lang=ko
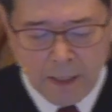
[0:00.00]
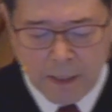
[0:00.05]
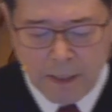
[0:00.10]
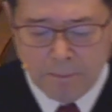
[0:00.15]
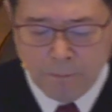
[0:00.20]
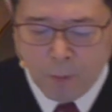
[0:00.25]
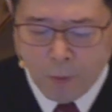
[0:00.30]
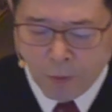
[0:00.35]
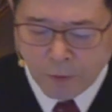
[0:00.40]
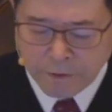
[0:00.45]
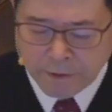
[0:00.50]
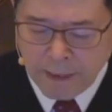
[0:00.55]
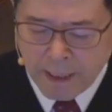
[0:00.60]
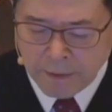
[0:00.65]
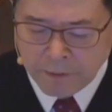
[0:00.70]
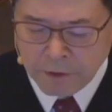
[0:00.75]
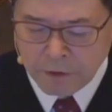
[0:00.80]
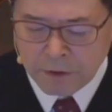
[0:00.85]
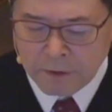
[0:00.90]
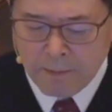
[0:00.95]
이
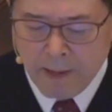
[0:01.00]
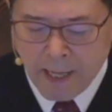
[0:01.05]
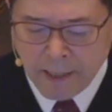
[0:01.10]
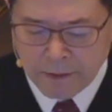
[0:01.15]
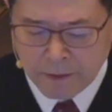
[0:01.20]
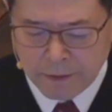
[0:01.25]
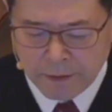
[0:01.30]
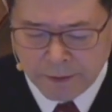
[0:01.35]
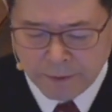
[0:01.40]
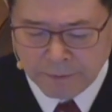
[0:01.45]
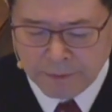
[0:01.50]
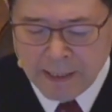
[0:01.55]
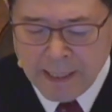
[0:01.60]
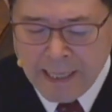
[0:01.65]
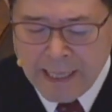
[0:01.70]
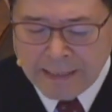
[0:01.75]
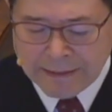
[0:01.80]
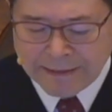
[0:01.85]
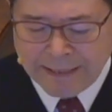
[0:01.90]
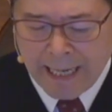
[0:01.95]
모차르트 음악은
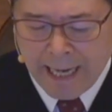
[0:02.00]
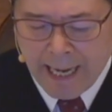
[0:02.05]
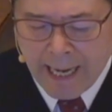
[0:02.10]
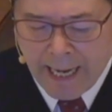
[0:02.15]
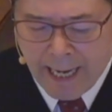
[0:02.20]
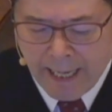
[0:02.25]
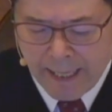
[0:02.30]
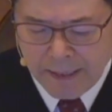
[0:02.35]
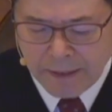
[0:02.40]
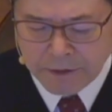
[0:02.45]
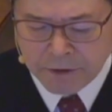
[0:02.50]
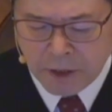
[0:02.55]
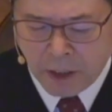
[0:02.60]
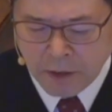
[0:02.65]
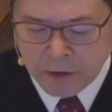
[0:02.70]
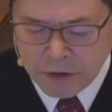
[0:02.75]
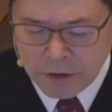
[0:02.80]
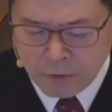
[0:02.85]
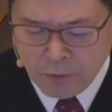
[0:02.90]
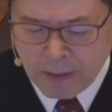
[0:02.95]
잘
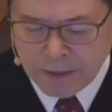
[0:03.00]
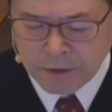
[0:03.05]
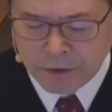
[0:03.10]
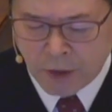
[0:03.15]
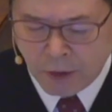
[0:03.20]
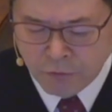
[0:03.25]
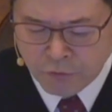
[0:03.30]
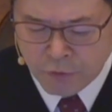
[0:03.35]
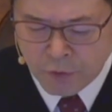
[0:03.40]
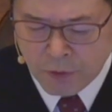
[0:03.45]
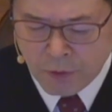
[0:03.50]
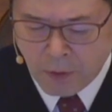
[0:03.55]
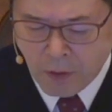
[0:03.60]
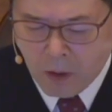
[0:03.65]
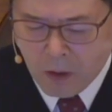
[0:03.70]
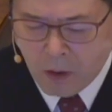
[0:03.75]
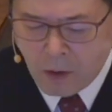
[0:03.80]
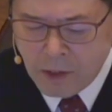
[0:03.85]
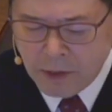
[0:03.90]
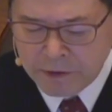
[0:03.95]
정리된
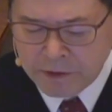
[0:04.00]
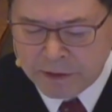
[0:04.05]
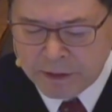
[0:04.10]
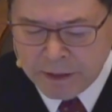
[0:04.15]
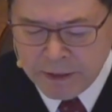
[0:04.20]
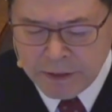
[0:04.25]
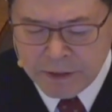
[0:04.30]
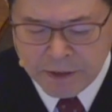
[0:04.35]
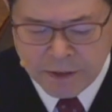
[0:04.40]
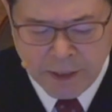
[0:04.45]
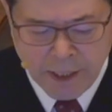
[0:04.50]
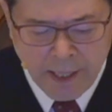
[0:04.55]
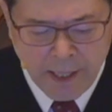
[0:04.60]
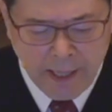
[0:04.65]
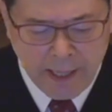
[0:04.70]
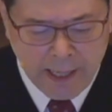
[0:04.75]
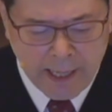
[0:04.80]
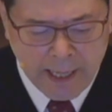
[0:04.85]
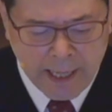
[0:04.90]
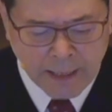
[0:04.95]
선율로
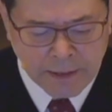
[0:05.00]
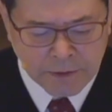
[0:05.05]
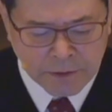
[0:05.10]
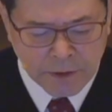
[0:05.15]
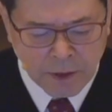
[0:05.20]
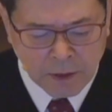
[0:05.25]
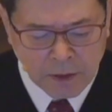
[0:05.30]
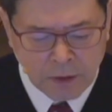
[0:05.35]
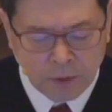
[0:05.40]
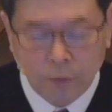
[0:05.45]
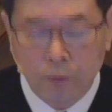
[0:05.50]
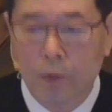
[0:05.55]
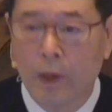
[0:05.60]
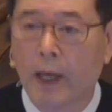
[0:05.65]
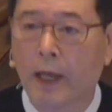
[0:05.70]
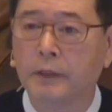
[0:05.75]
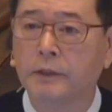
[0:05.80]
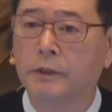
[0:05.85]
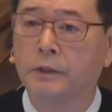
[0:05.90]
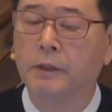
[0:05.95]
신체 안정을
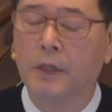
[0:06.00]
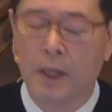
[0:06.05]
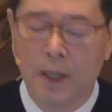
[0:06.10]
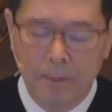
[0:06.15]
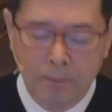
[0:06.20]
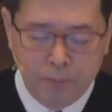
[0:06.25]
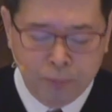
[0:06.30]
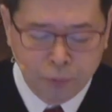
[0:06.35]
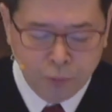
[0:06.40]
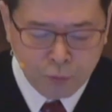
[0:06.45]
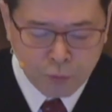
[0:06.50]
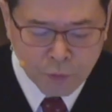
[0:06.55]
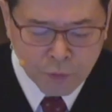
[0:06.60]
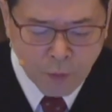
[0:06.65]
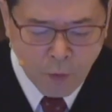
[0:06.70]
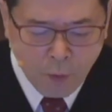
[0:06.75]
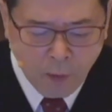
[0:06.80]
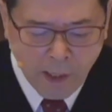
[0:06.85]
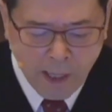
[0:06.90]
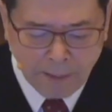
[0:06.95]
꾀하는
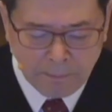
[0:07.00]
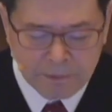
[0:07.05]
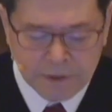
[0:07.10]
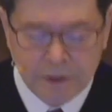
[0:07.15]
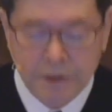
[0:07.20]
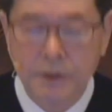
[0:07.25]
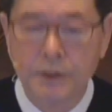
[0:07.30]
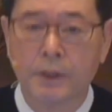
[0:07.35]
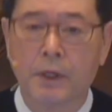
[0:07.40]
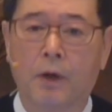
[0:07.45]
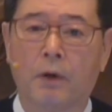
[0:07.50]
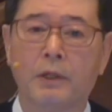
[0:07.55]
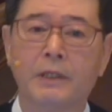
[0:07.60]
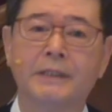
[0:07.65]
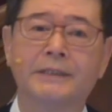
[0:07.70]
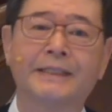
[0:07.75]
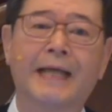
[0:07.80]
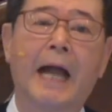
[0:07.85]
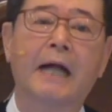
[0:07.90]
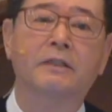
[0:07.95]
부교감
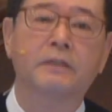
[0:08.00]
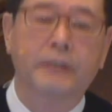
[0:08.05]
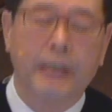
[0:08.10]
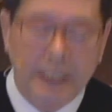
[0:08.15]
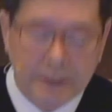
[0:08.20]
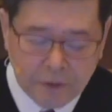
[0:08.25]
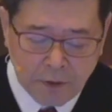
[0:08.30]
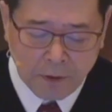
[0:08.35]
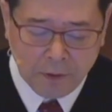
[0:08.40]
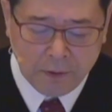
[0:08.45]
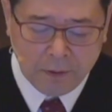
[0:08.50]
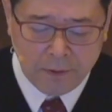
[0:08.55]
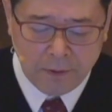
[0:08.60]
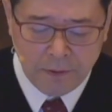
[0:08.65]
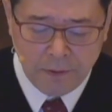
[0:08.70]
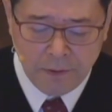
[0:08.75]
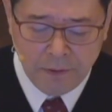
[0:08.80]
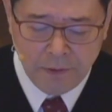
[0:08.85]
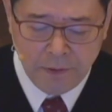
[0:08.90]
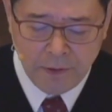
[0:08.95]
신경을
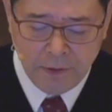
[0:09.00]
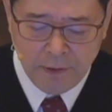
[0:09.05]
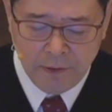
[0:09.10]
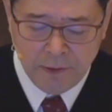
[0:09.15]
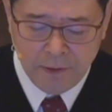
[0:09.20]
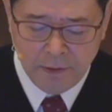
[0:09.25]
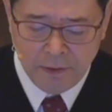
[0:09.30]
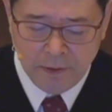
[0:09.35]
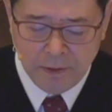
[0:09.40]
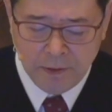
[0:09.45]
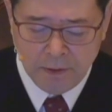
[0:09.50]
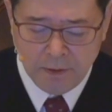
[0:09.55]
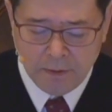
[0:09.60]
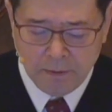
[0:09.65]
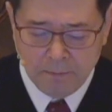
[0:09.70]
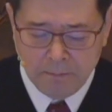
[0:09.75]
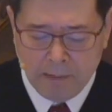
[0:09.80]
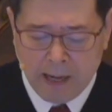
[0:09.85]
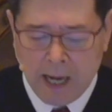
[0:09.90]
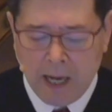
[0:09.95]
자극해서
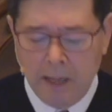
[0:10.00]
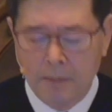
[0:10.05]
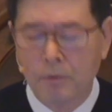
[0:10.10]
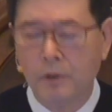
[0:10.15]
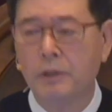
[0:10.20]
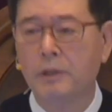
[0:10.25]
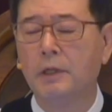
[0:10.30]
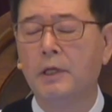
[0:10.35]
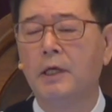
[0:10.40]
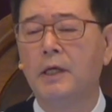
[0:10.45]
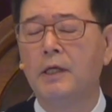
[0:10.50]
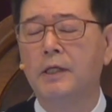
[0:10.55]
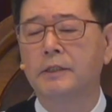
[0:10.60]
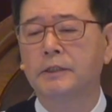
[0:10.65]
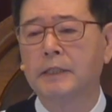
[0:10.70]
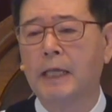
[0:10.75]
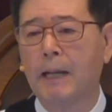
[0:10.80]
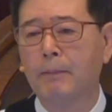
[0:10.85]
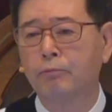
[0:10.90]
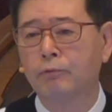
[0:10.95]
마음을
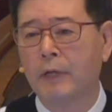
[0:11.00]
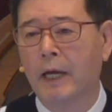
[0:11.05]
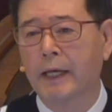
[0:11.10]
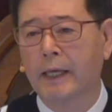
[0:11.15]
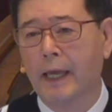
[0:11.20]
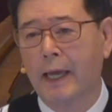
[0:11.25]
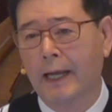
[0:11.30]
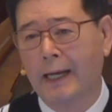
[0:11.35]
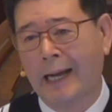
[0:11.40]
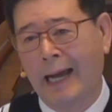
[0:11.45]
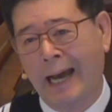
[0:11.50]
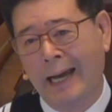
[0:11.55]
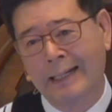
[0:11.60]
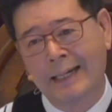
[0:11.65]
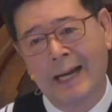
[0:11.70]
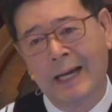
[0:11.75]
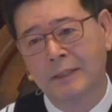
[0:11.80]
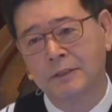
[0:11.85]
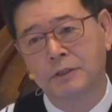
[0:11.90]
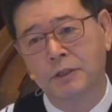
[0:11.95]
차분하게
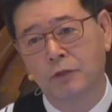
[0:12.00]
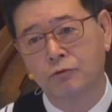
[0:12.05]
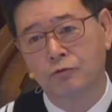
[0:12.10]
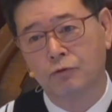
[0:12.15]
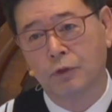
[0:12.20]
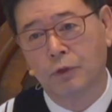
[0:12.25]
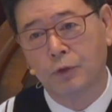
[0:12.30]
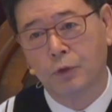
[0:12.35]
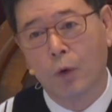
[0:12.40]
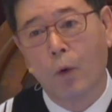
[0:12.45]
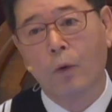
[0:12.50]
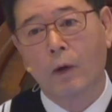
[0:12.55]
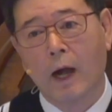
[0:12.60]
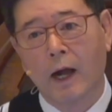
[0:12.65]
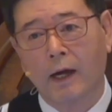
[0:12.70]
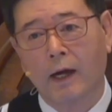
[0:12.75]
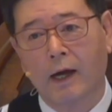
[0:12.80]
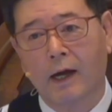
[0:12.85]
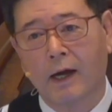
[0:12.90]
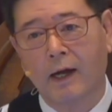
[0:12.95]
가라앉혀주는
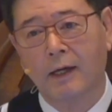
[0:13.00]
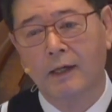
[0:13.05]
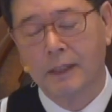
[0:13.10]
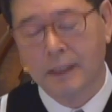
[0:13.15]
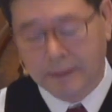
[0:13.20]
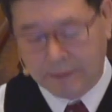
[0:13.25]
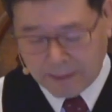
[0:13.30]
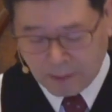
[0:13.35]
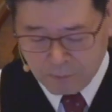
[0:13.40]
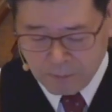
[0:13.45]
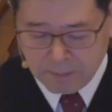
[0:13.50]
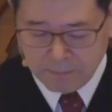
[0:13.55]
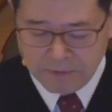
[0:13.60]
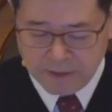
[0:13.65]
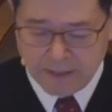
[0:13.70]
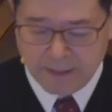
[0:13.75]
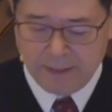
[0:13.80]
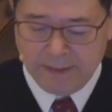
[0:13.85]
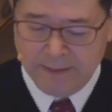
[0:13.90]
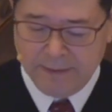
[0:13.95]
효과가 있다고
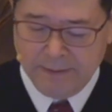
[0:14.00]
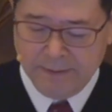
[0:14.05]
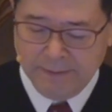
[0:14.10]
합니다.